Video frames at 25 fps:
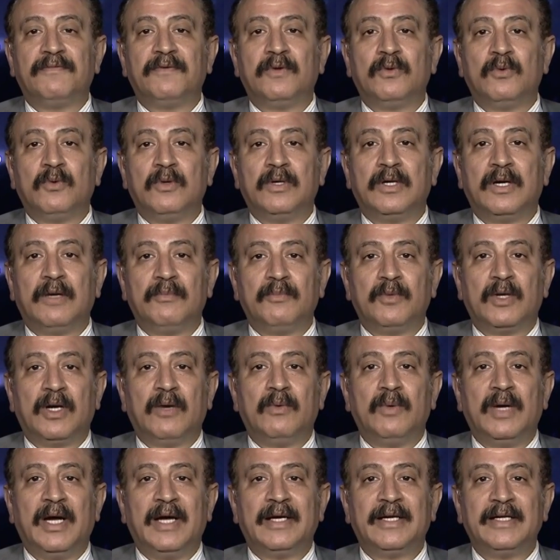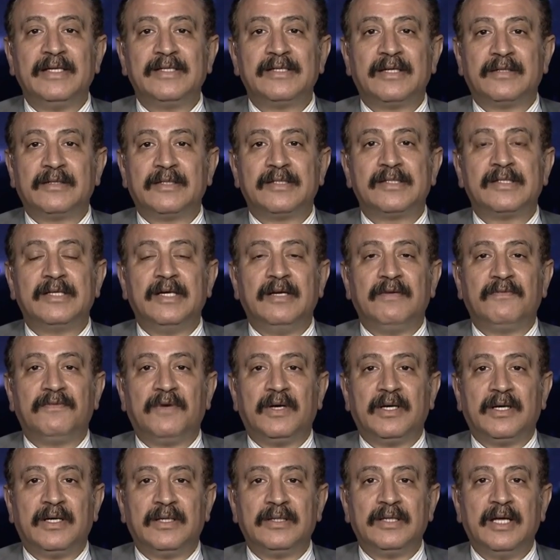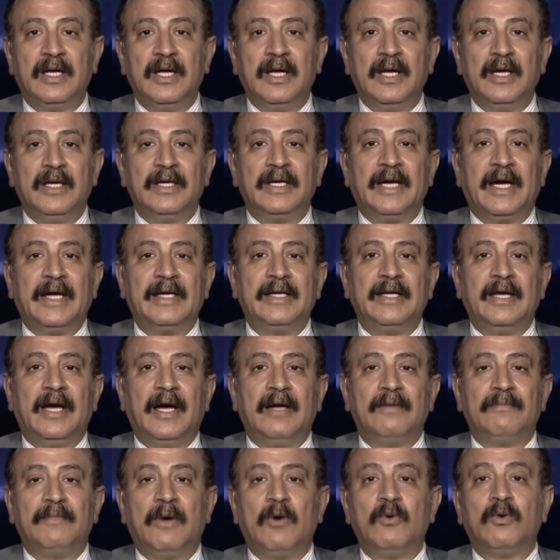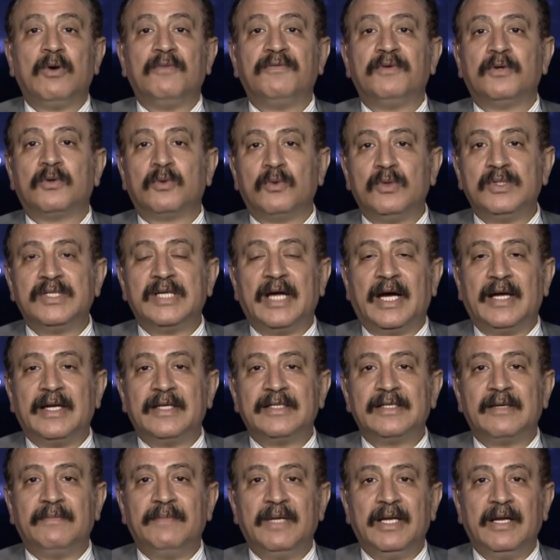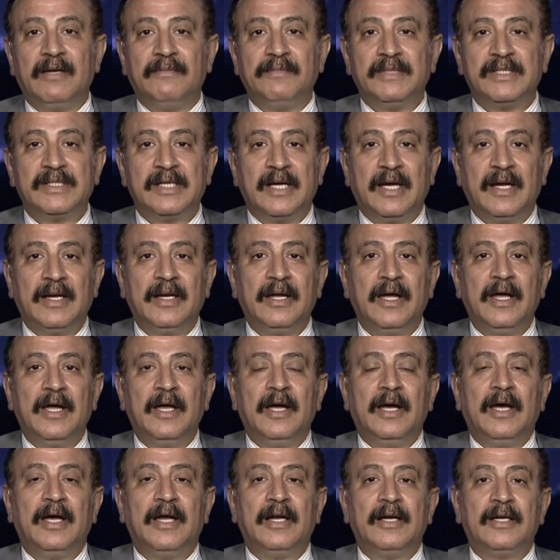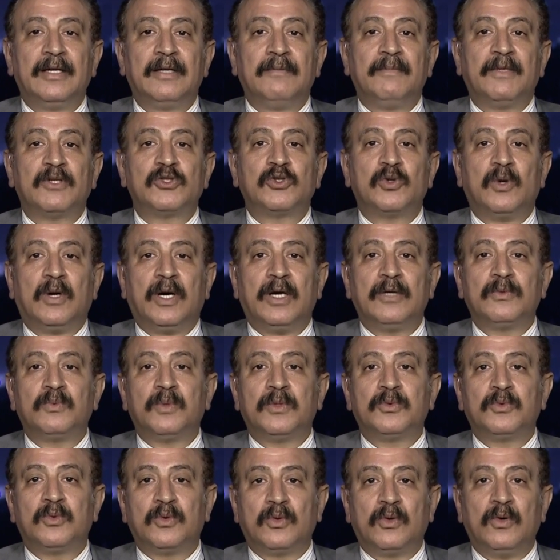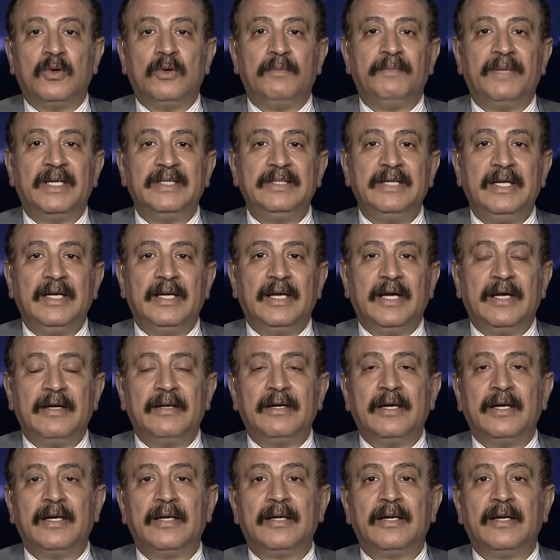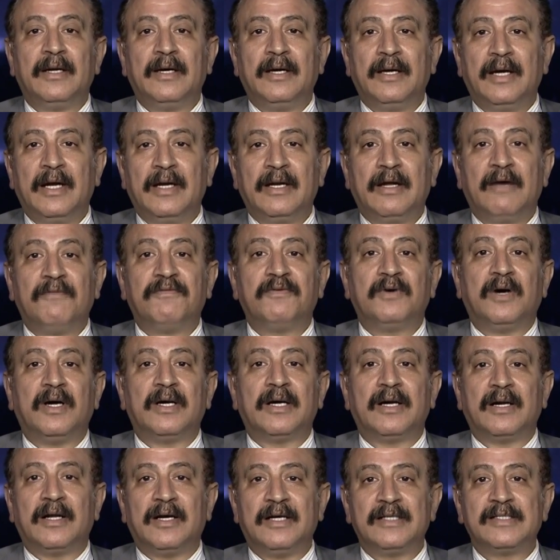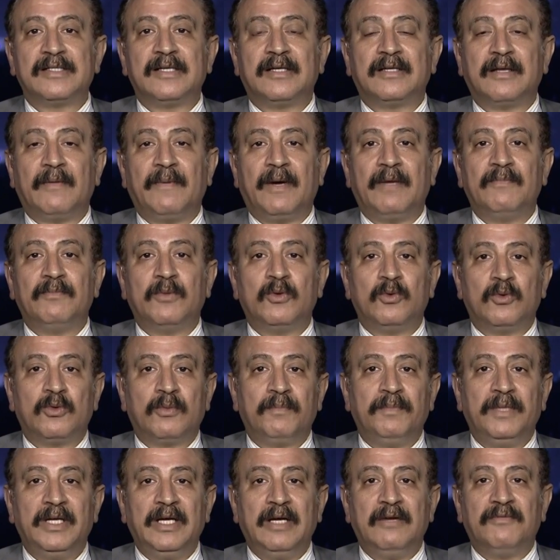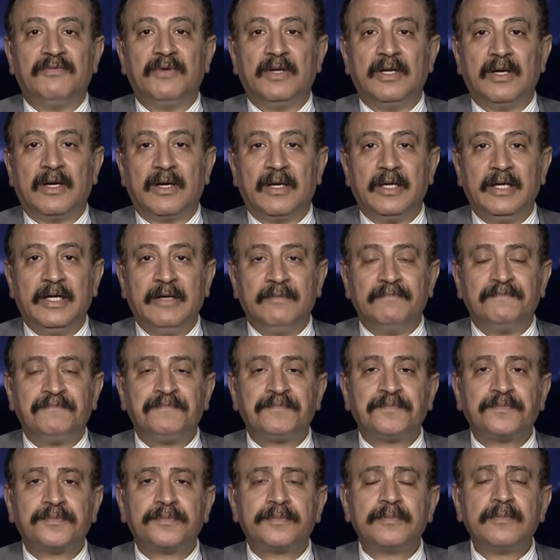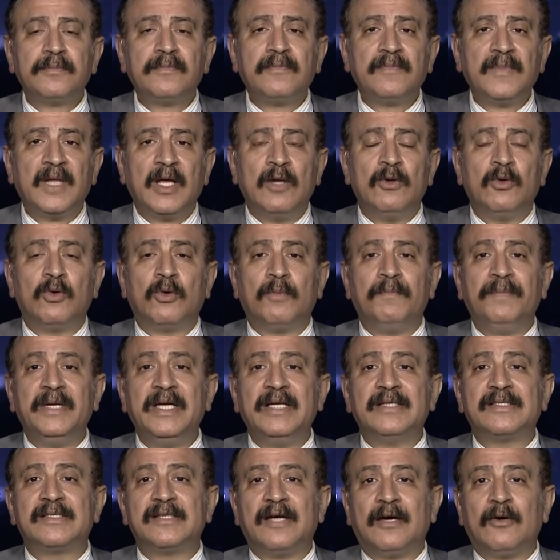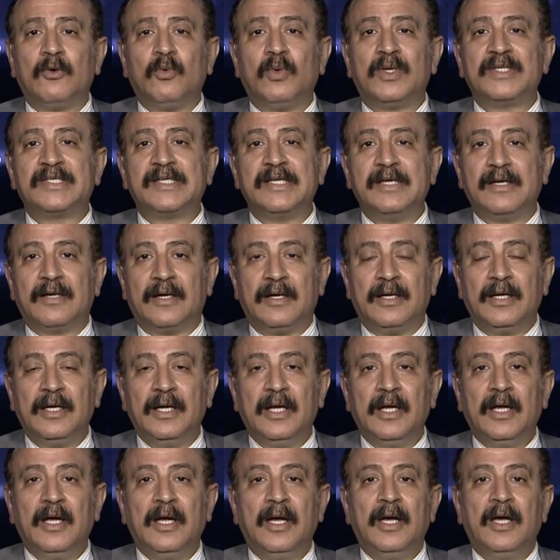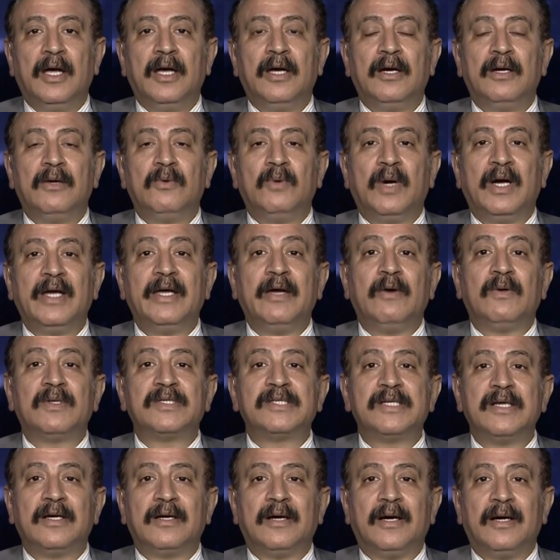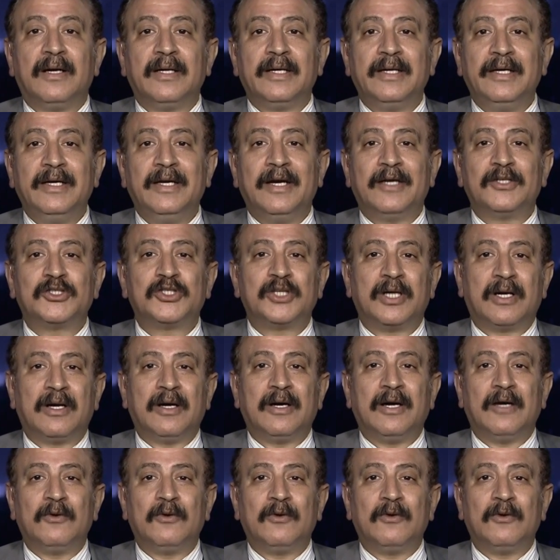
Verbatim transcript: الاخرى المناوئه ليست الصين فقط يعني الموقف الروسي على سبيل المثال المشروعات والطرق البديلة الأفكار الخاصة طبعا بالأوروبيين في الإقليم الأوروبيين صاغوا وثيقة آه، وهي وثيقه للشراكه